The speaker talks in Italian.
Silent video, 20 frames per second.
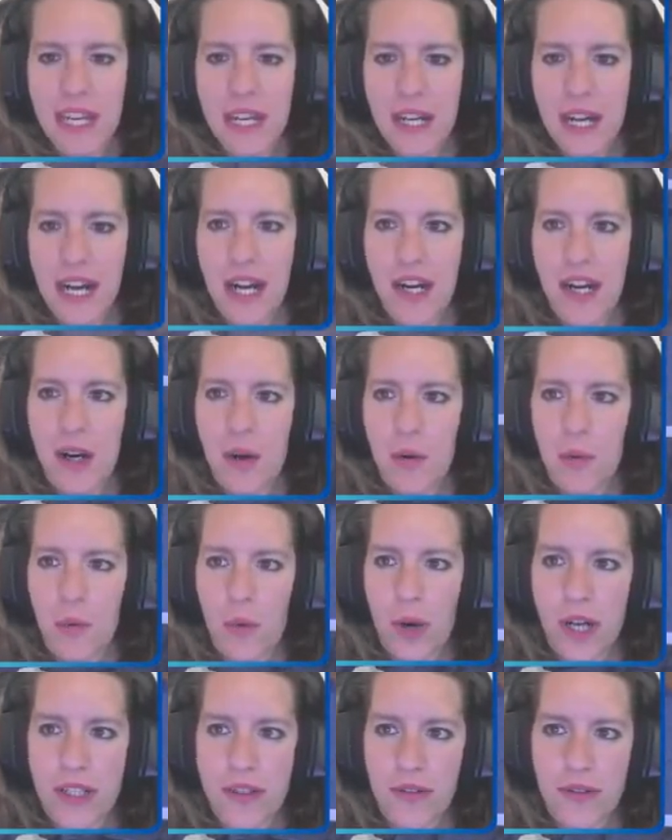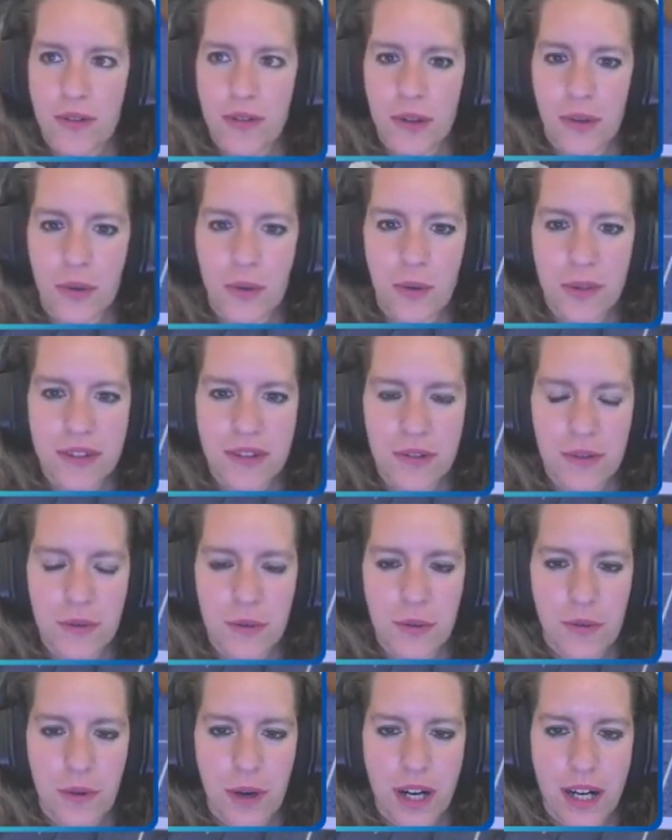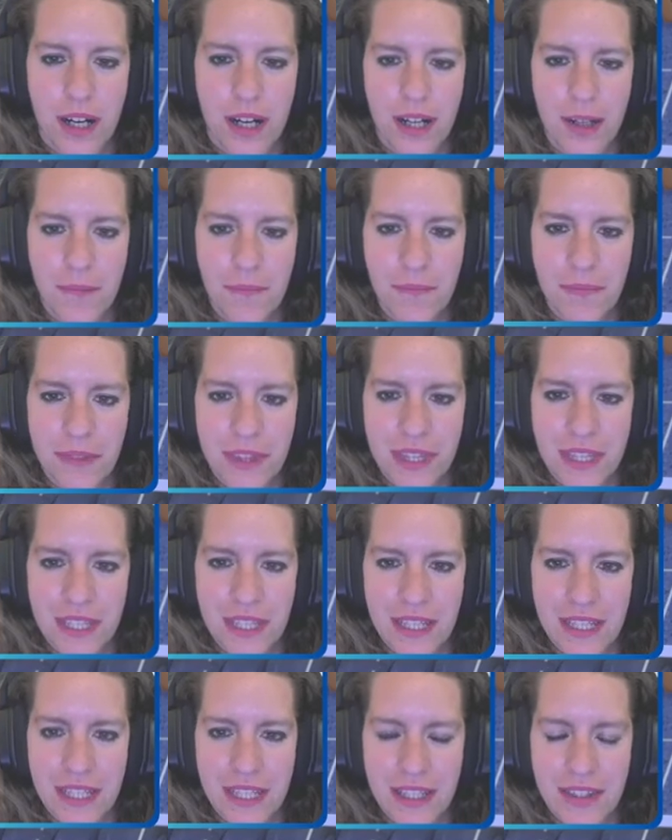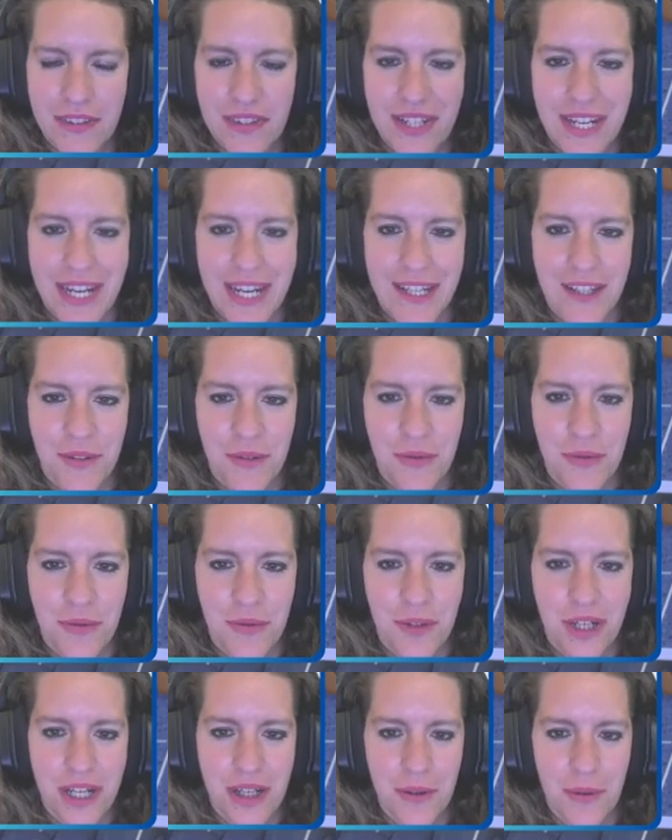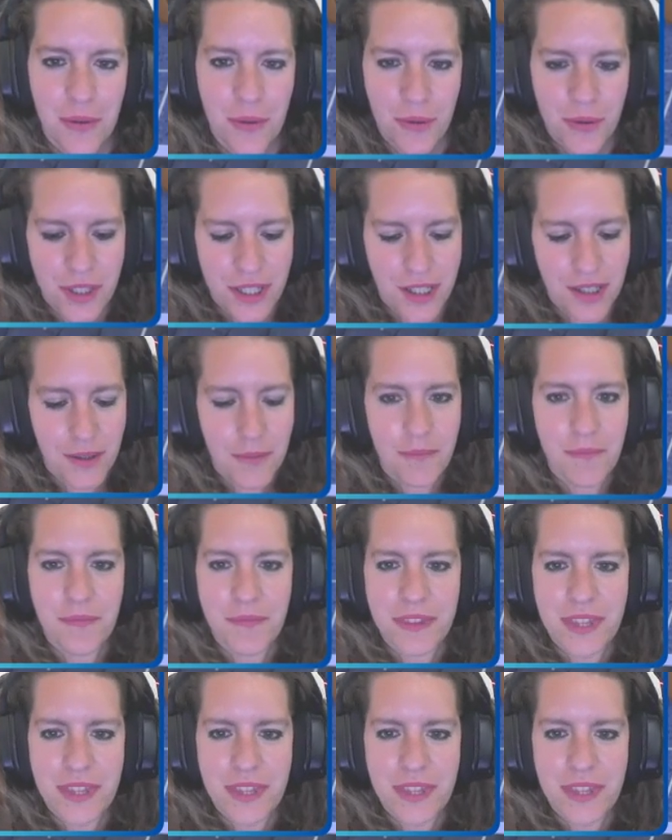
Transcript: Allora, 4, questo qua. 3, 2, 1.